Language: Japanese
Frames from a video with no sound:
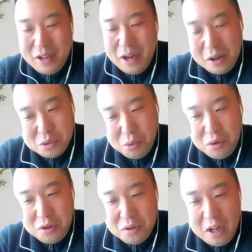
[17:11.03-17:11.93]
らそう
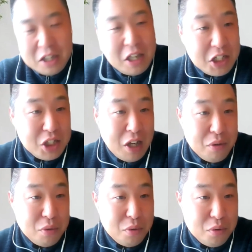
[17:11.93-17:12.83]
いうなんか
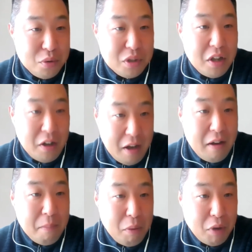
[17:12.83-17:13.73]
デジタルってね
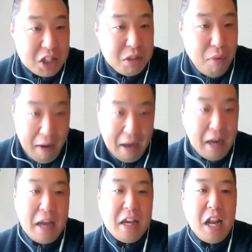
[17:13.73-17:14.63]
やっぱ私もわから
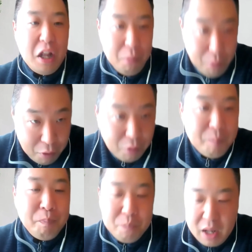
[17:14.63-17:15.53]
ないけれども
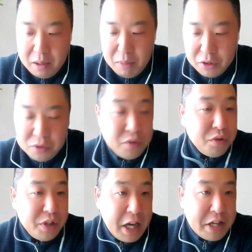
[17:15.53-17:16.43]
まあ、Google
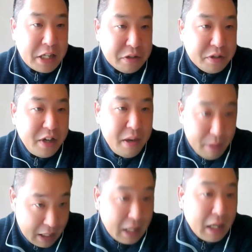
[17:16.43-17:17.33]
で検索すれ
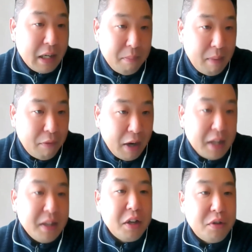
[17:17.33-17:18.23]
ば、まあ、分かっ
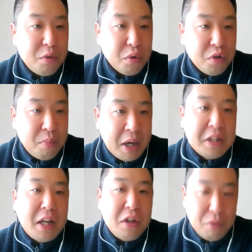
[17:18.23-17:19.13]
てくることもあっ
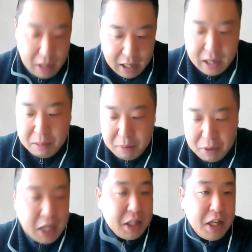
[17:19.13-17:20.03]
たりとか、まあ、分
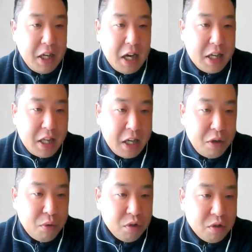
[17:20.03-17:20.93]
かって理解でき
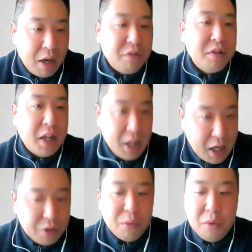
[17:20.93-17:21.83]
ることもあるんだなと